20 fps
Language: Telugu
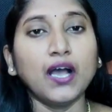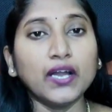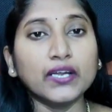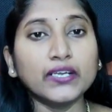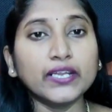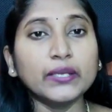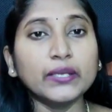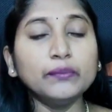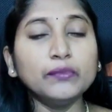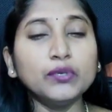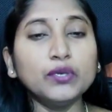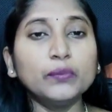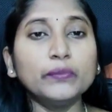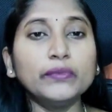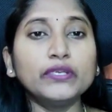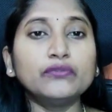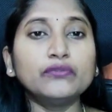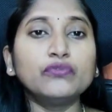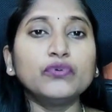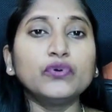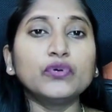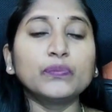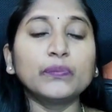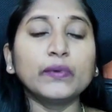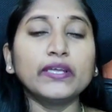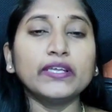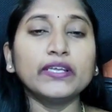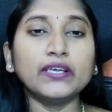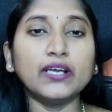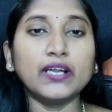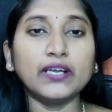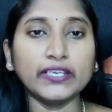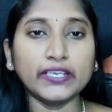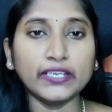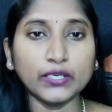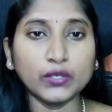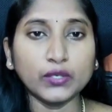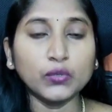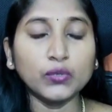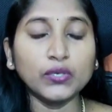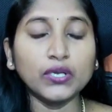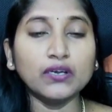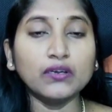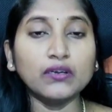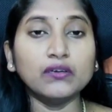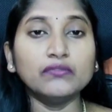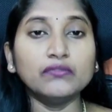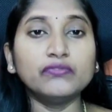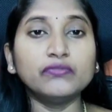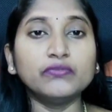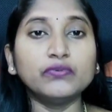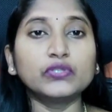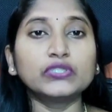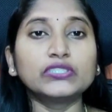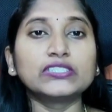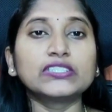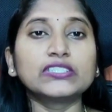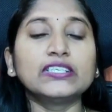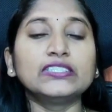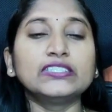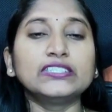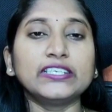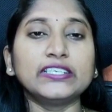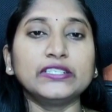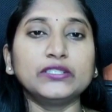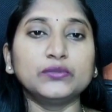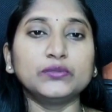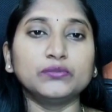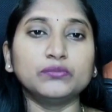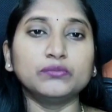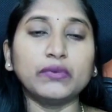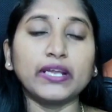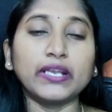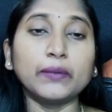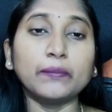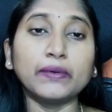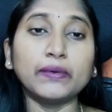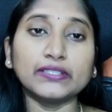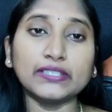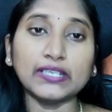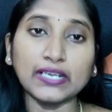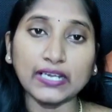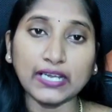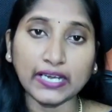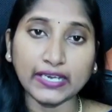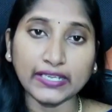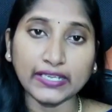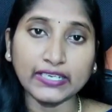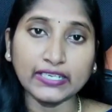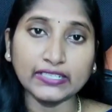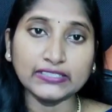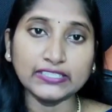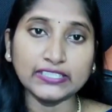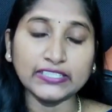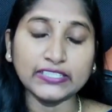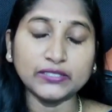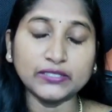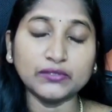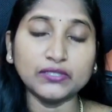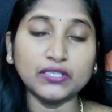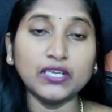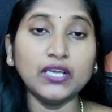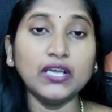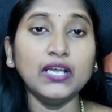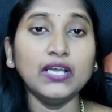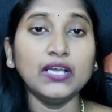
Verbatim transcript: ఆ టైంలో మీరు ఫోర్ ప్లే అంటే ఎక్కువగా ఫోర్స్గా చేయటం భార్యాభర్తల కలయిక చేయటం